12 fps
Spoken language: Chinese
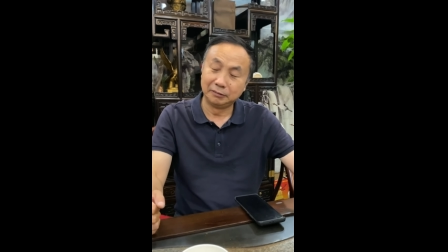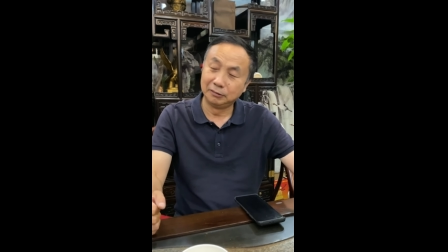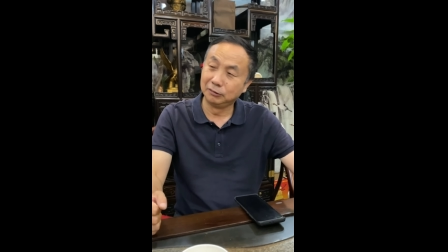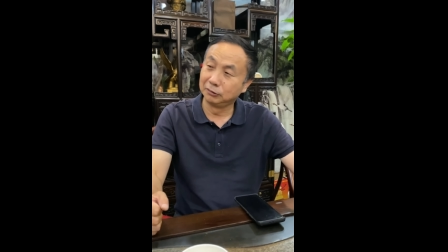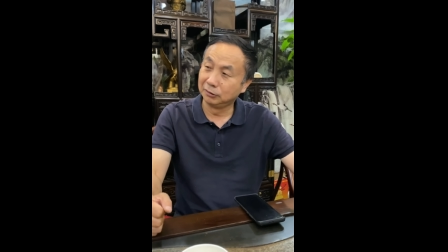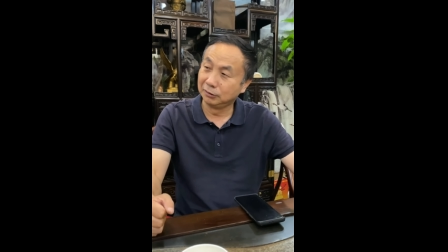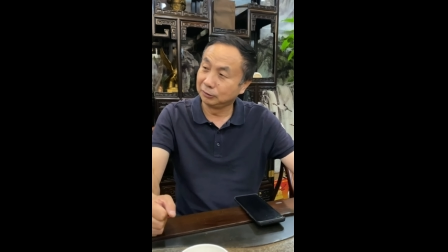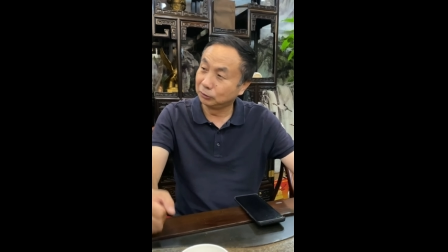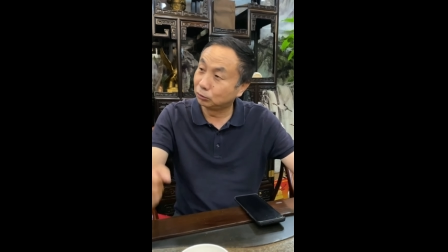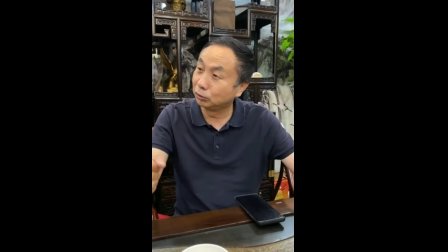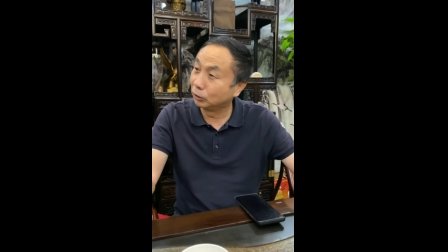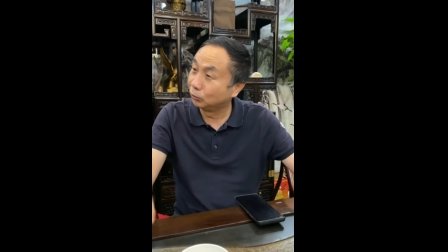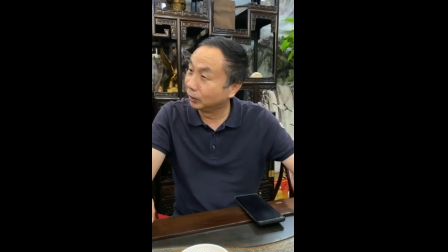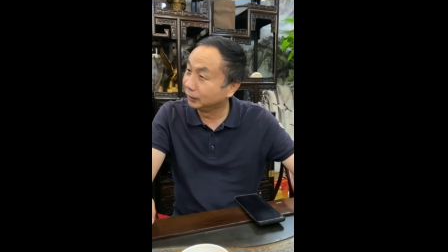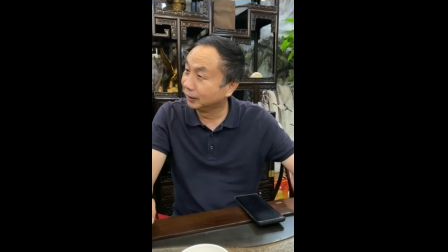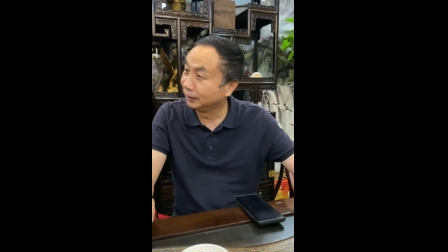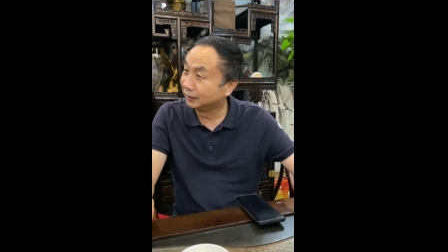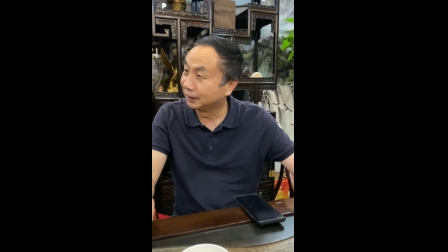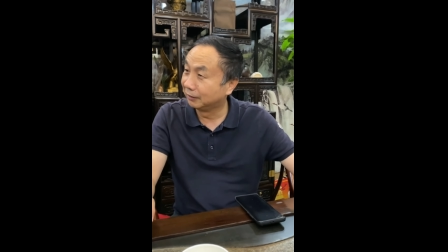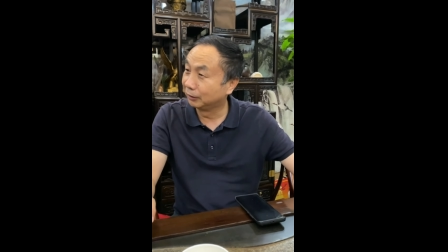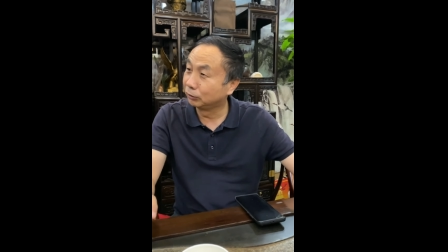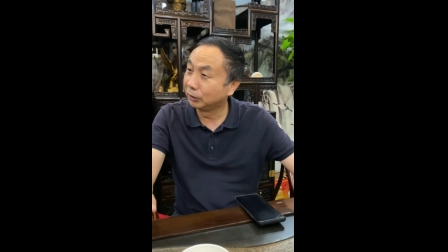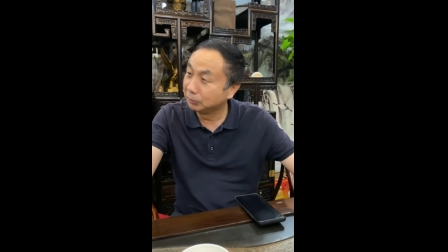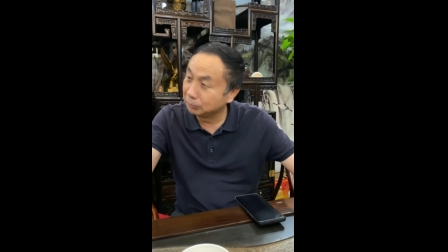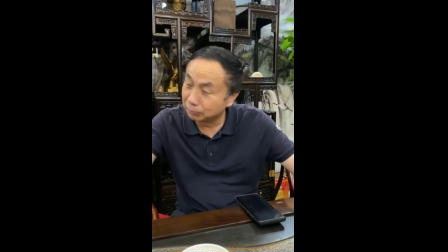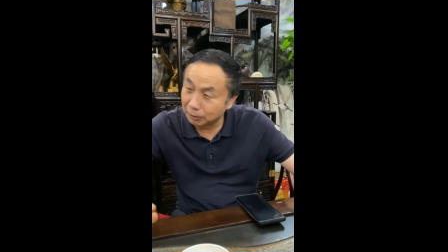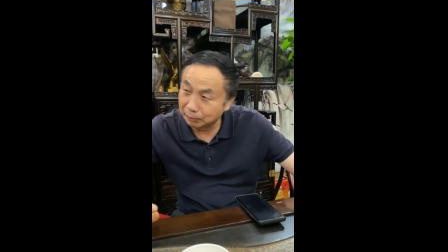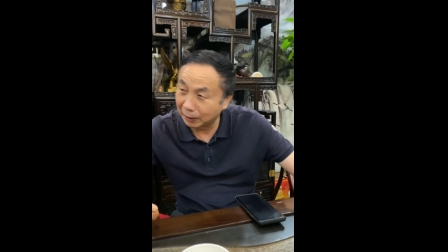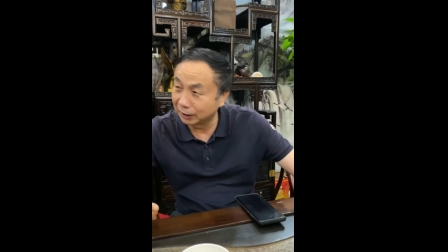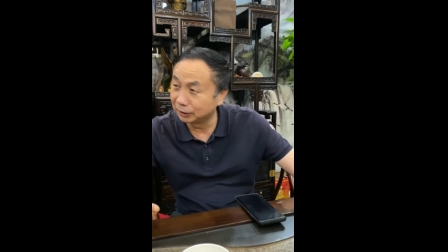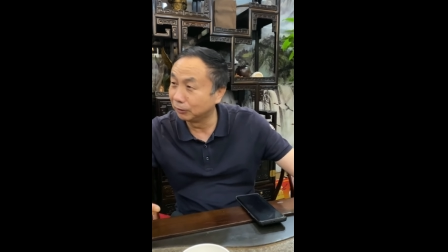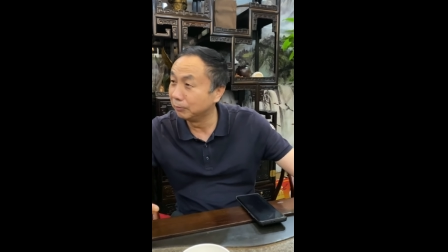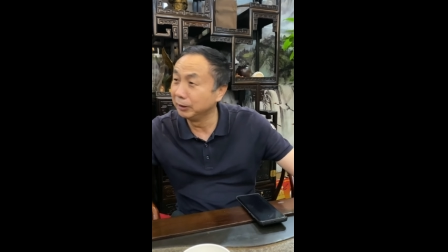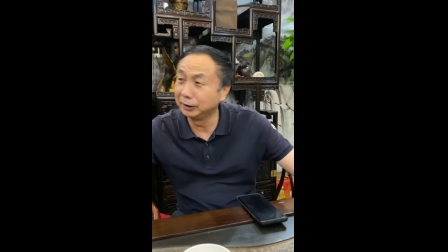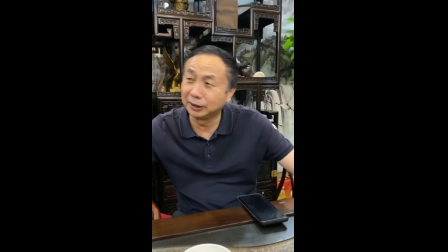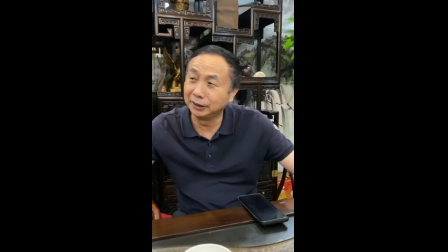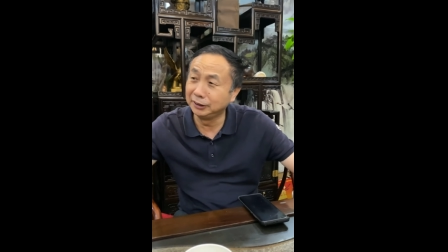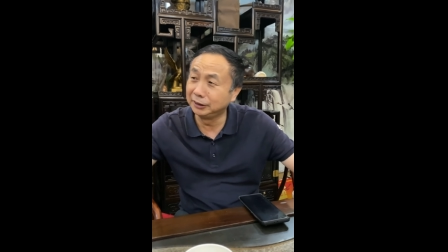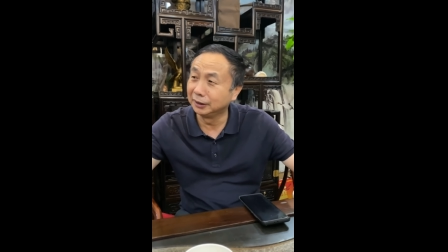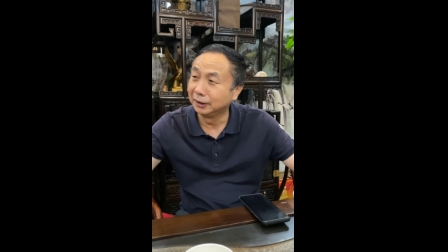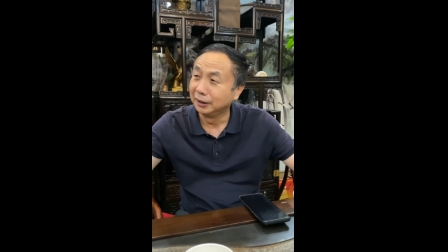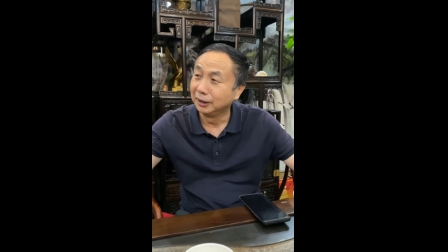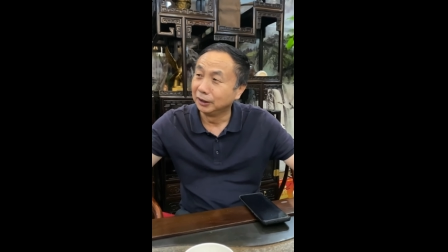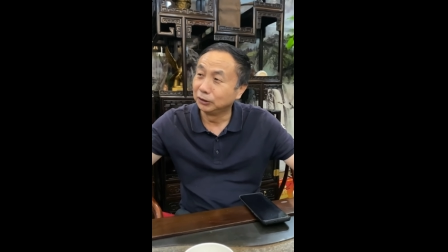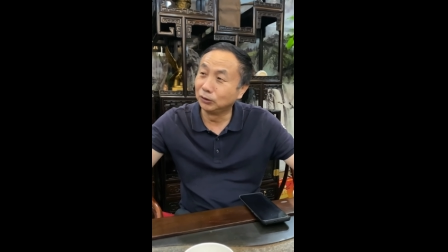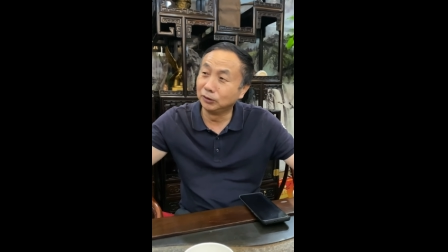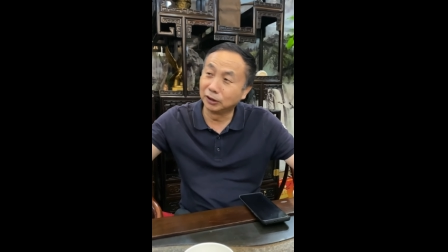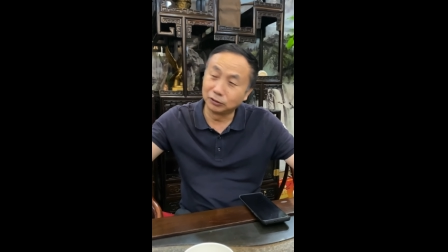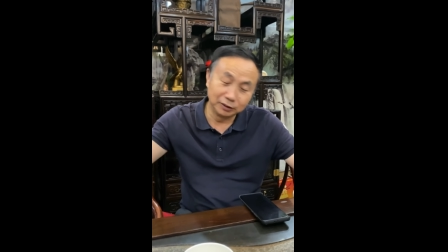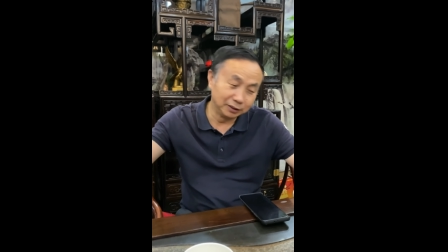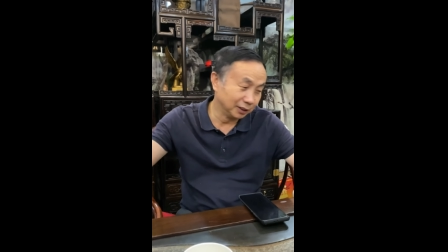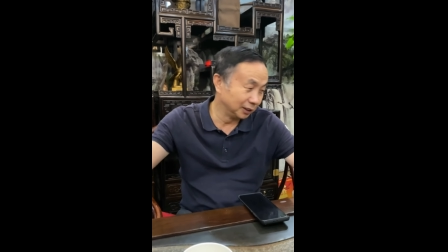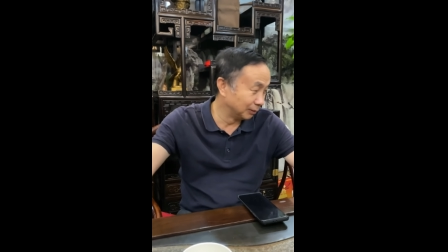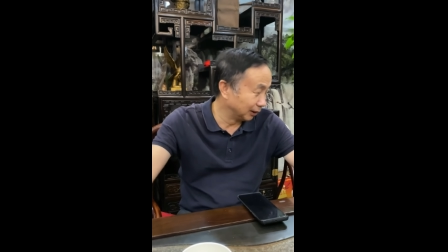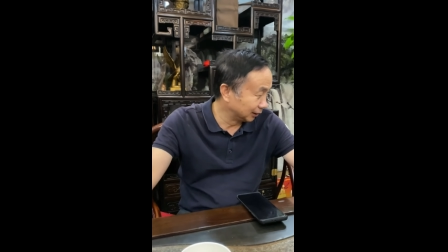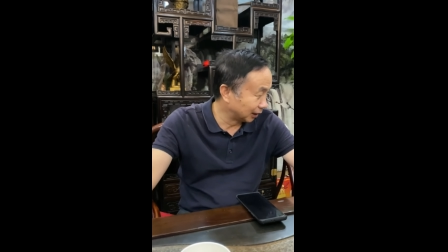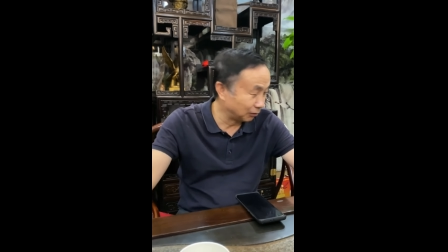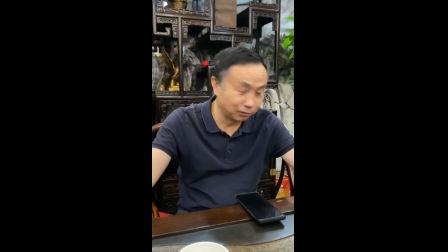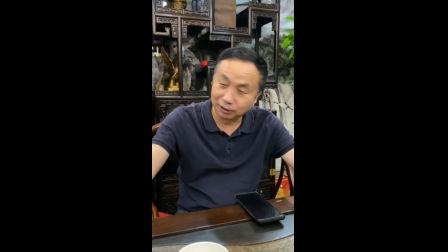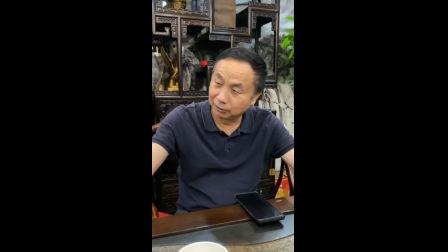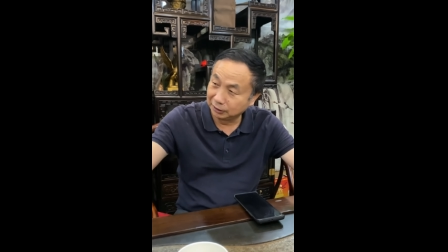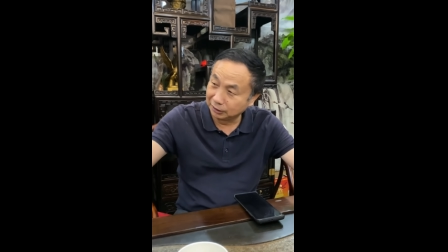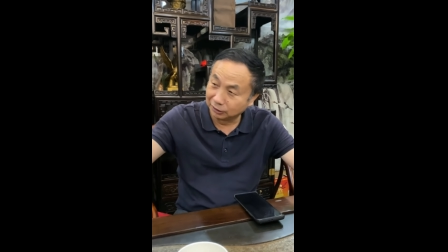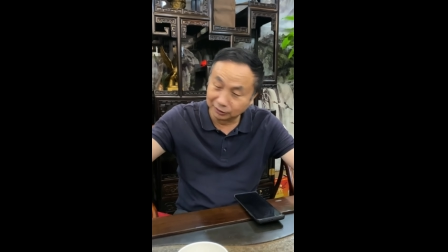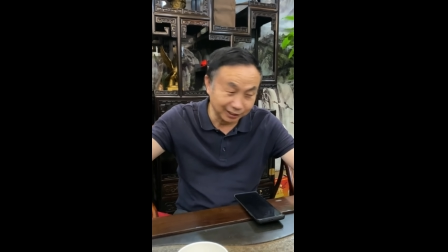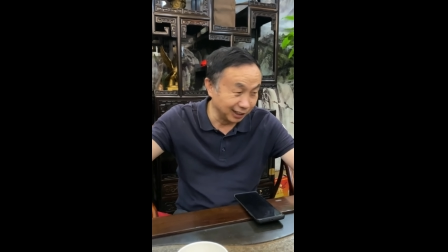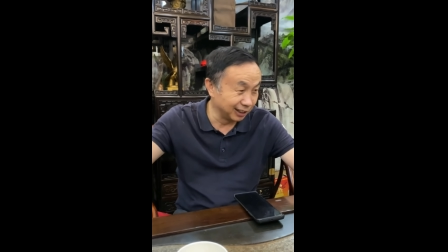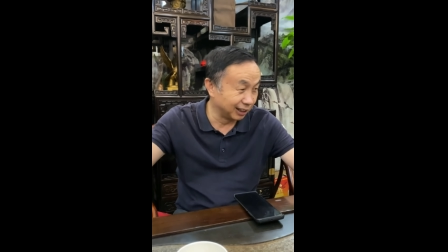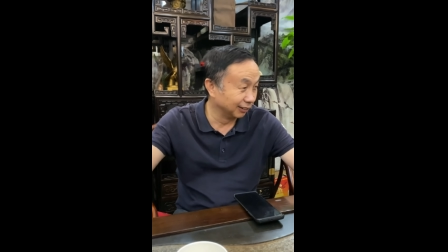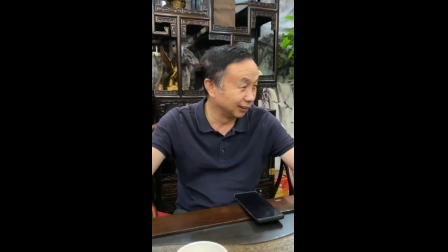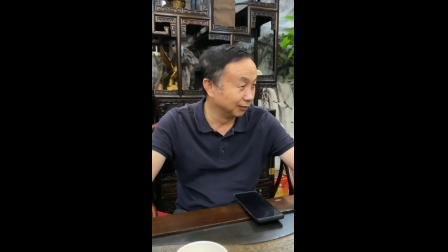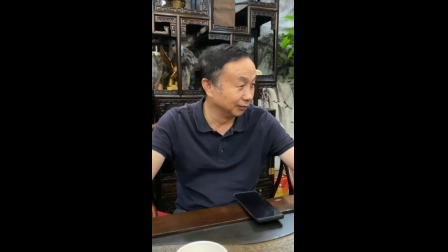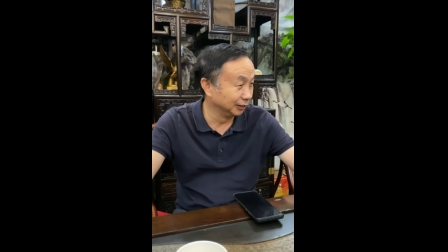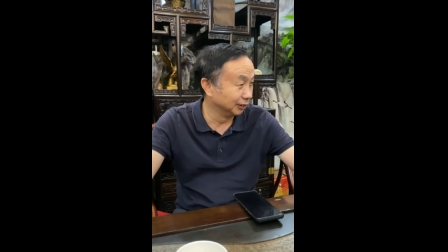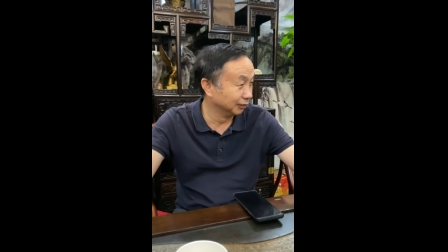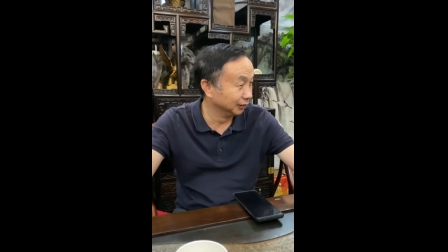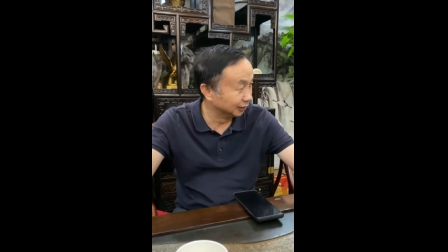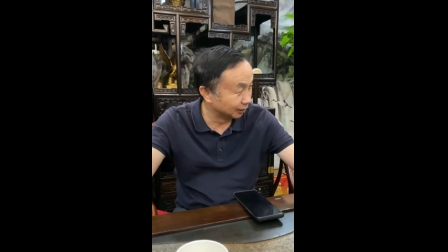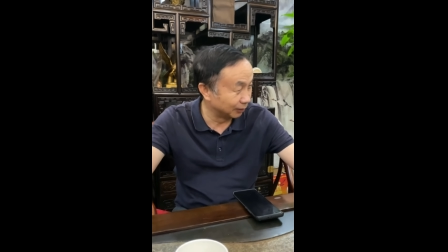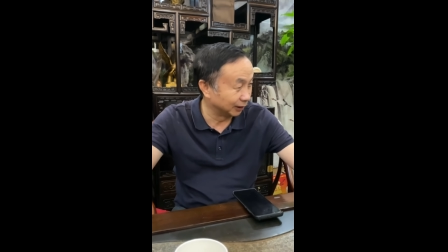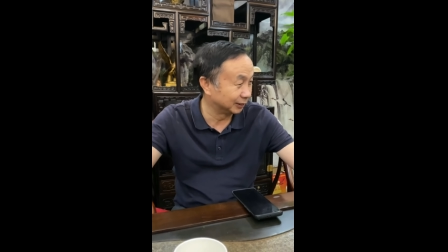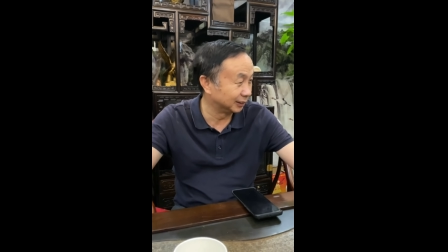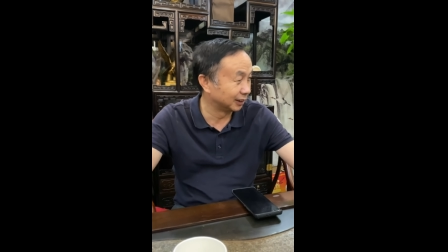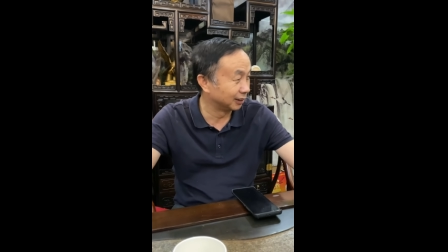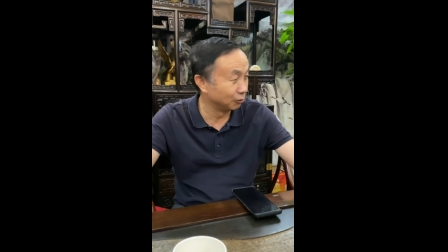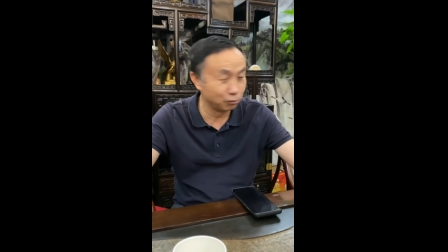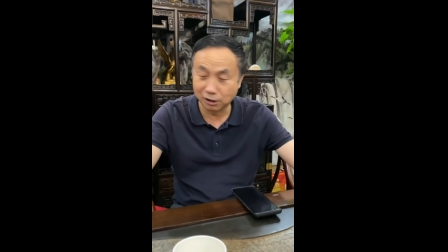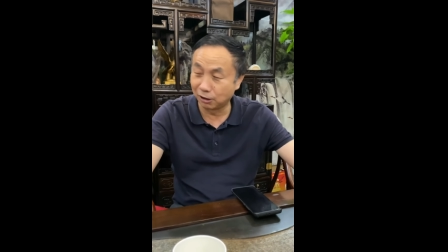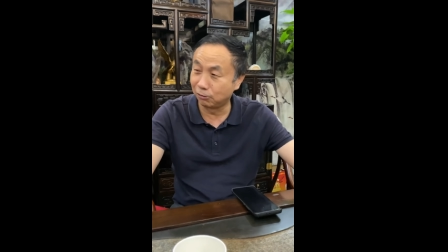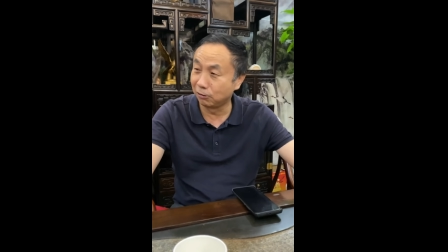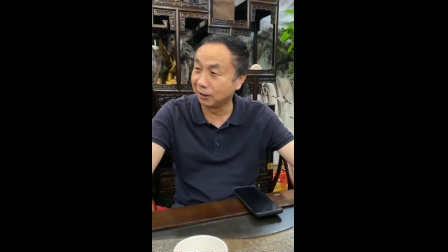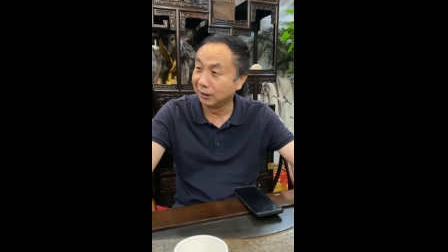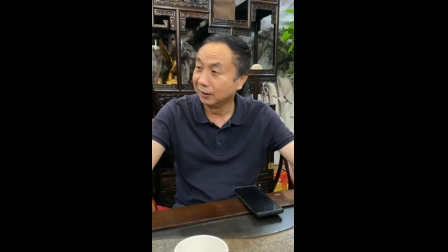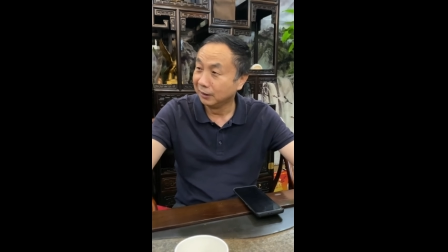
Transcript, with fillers: 我说出了多少钱，你知道吧？出了人民币八十万，没成绩。村长说：“你这鸡码吓唬老了，以后这样搞他，我以后你再把市场给我搞坏，